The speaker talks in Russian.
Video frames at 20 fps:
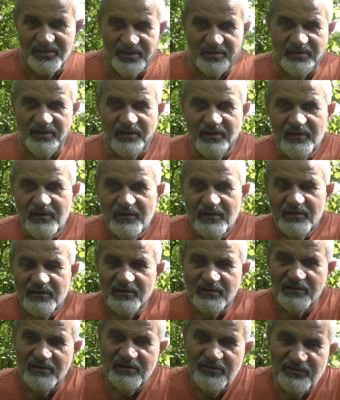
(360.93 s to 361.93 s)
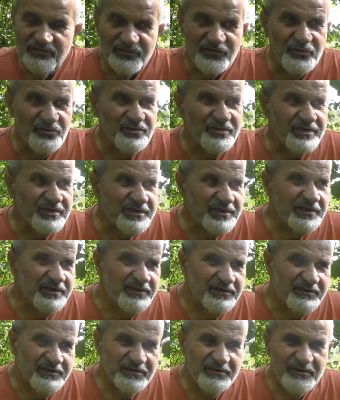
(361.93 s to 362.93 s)
надо а, в долларах.
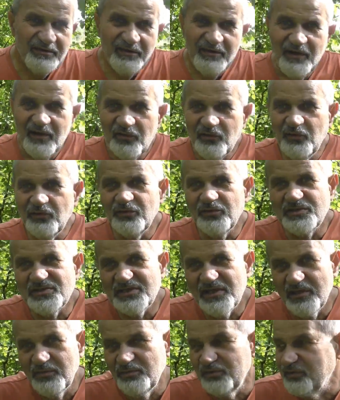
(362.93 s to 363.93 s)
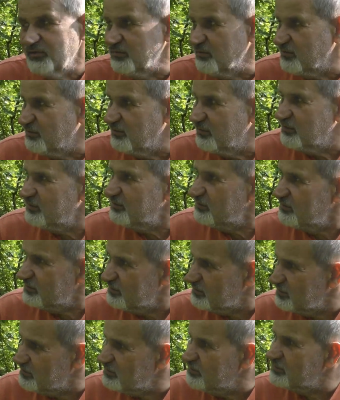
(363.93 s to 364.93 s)
Ну, то есть, как бы, э,
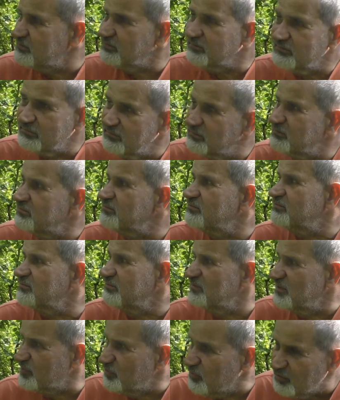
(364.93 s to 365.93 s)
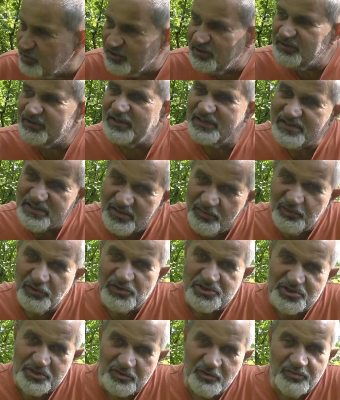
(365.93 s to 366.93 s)
на доллары тратится
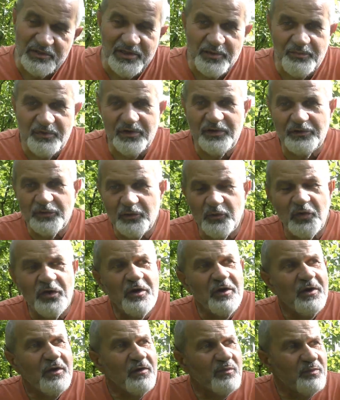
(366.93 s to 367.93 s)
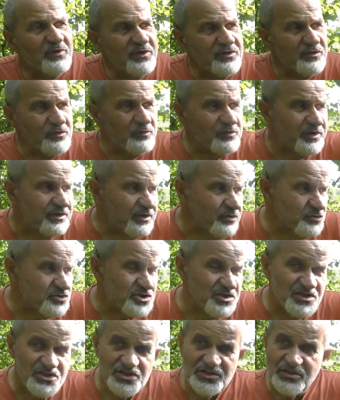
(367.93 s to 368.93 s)
больше рублей. Поэтому, поэтому они
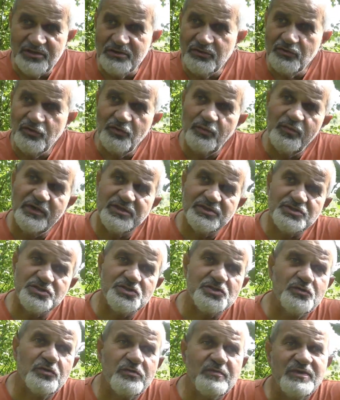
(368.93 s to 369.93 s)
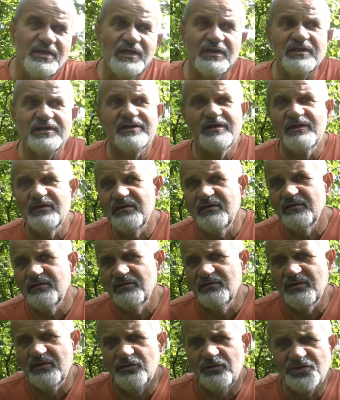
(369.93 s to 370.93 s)
уже начинают думать, что им делать,
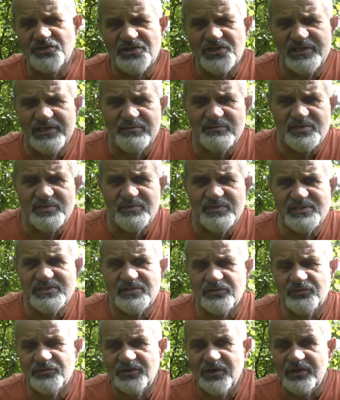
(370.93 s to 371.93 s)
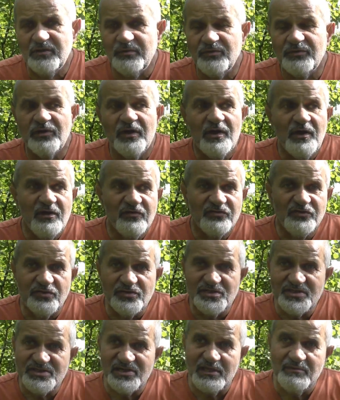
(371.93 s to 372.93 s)
и не лучше ли им смыться куда-нибудь в
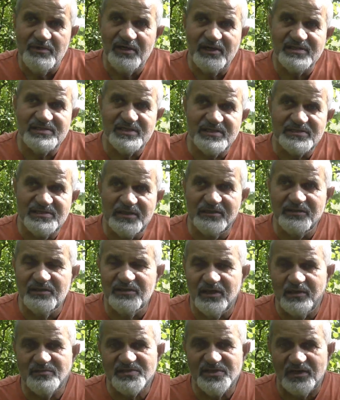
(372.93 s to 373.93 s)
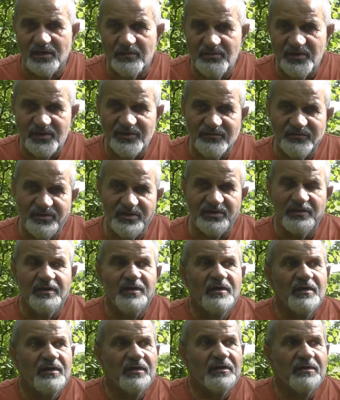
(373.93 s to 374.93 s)
тот же самый Казахстан и там зарабатывать
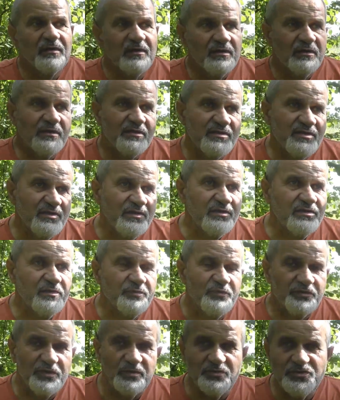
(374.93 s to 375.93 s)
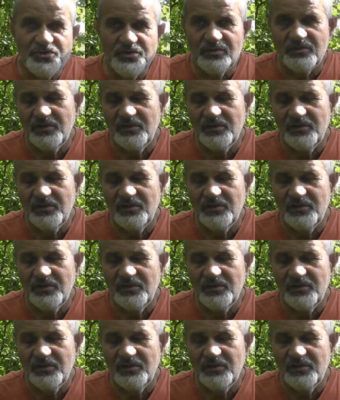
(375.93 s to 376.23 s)
э, деньги, потому что